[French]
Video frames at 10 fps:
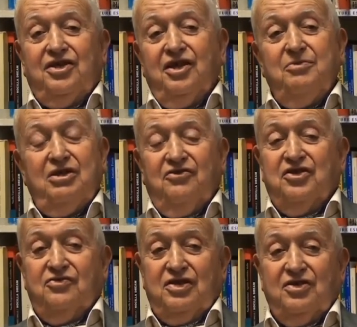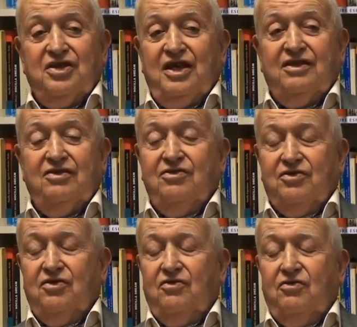dès
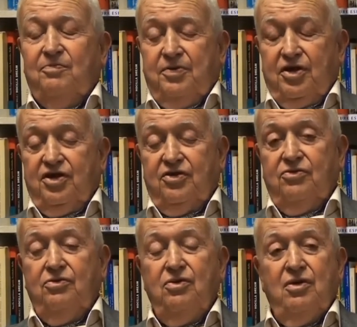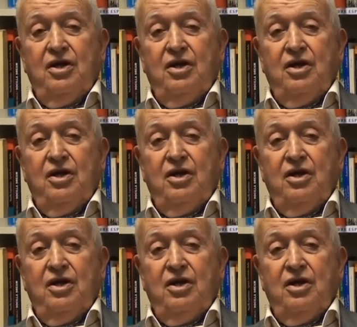1974 au PSU,